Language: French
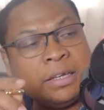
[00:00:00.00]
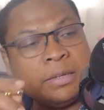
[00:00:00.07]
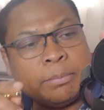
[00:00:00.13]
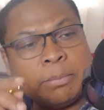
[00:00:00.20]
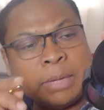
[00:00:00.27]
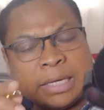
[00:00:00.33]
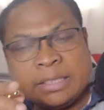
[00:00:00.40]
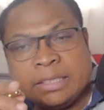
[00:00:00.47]

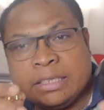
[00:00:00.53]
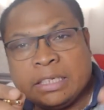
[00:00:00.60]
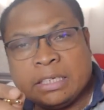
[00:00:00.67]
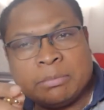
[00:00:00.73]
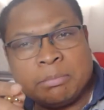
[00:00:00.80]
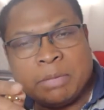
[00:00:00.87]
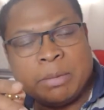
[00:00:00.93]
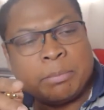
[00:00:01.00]
basique,
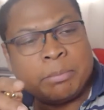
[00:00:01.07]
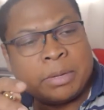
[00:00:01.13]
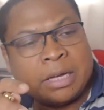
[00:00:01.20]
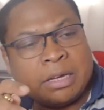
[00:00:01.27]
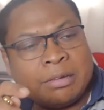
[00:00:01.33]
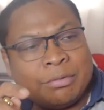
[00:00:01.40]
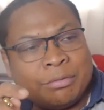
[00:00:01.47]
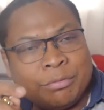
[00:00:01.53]
hein, même
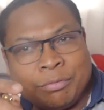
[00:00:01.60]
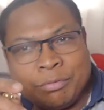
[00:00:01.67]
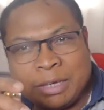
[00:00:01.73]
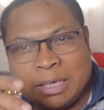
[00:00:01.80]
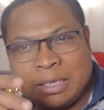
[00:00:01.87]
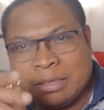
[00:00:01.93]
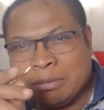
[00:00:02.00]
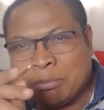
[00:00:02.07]
pas
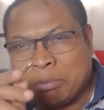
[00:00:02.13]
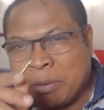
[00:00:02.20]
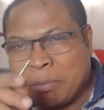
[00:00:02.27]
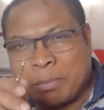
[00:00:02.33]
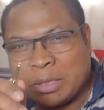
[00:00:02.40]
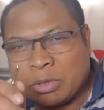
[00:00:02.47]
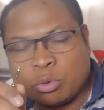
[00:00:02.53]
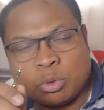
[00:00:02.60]
20,
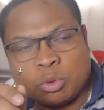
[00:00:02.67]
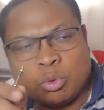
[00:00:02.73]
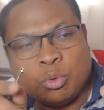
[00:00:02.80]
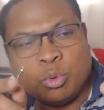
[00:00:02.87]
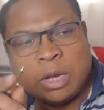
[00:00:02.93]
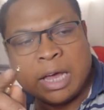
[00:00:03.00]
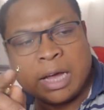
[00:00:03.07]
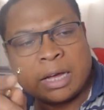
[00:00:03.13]
même pas 30
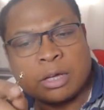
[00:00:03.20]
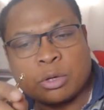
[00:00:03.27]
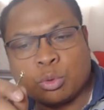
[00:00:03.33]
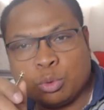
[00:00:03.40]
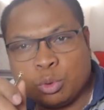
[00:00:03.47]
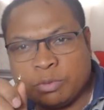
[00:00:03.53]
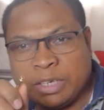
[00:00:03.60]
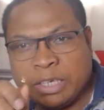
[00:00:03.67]
dollars
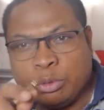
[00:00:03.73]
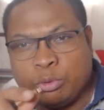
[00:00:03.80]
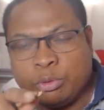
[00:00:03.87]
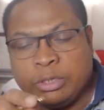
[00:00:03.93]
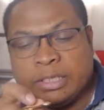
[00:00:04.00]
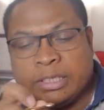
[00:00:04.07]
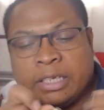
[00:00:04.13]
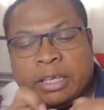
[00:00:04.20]
que je vais
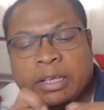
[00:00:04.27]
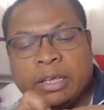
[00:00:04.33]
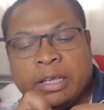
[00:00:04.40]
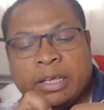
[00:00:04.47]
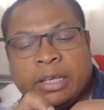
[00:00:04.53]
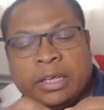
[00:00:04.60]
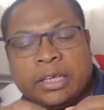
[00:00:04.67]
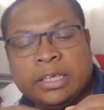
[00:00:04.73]
utiliser.
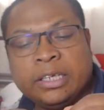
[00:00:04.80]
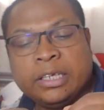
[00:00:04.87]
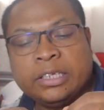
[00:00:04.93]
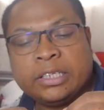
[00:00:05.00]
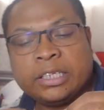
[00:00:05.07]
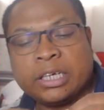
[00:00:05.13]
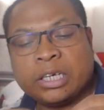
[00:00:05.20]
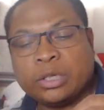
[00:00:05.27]
Et
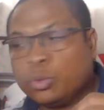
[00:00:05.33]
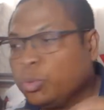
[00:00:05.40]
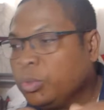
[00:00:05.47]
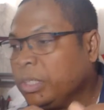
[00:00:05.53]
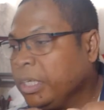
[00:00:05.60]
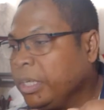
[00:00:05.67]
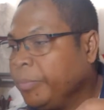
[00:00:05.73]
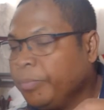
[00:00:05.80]
j'ai
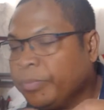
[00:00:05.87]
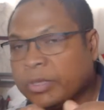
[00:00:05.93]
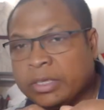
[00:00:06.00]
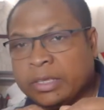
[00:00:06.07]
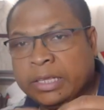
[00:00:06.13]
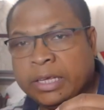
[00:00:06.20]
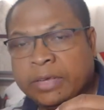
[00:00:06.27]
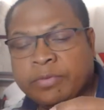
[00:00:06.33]
rajouté
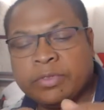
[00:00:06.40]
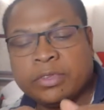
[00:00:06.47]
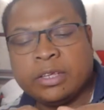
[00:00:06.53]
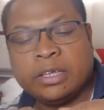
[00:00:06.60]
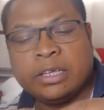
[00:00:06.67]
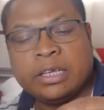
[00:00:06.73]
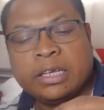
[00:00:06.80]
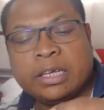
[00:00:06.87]
des
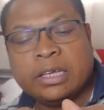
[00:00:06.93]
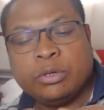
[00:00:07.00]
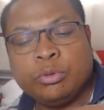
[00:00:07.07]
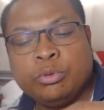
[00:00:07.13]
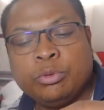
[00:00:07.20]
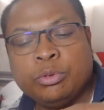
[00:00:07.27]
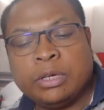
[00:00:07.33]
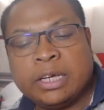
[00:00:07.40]

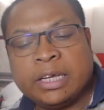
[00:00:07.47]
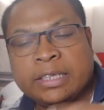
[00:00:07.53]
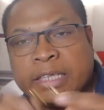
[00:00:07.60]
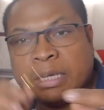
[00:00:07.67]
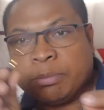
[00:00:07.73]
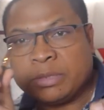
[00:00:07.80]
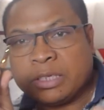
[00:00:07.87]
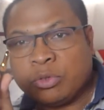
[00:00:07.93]
une
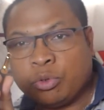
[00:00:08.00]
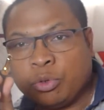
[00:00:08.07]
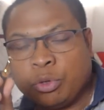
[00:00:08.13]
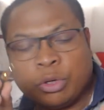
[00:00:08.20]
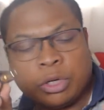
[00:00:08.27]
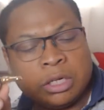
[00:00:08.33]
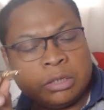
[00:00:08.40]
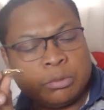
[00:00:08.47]

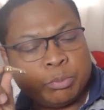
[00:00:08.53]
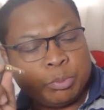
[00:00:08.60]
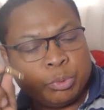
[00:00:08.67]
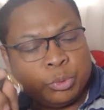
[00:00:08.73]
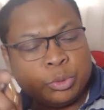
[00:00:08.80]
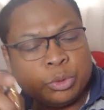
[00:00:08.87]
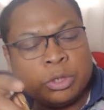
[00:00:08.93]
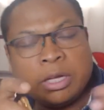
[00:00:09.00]
adaptateur
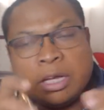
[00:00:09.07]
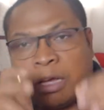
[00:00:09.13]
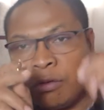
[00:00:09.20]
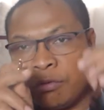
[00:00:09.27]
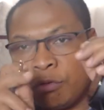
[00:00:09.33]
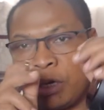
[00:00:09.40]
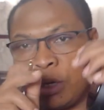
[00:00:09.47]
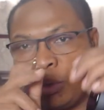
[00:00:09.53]
pour
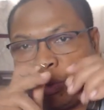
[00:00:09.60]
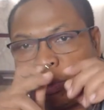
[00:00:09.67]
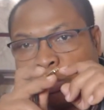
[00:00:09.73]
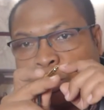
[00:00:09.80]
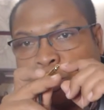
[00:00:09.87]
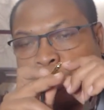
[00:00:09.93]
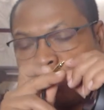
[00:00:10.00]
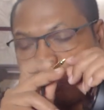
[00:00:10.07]
avoir le
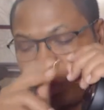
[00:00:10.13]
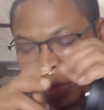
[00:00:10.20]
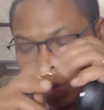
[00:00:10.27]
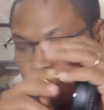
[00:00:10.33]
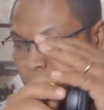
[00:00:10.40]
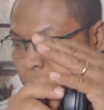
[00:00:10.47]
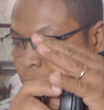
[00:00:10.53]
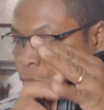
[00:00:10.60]
son
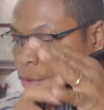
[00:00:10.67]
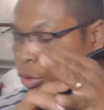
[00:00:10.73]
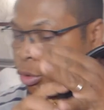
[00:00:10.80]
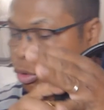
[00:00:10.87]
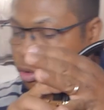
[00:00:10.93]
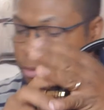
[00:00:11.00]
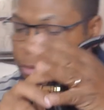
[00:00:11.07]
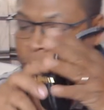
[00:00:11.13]
correctement
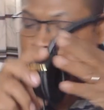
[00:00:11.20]
comme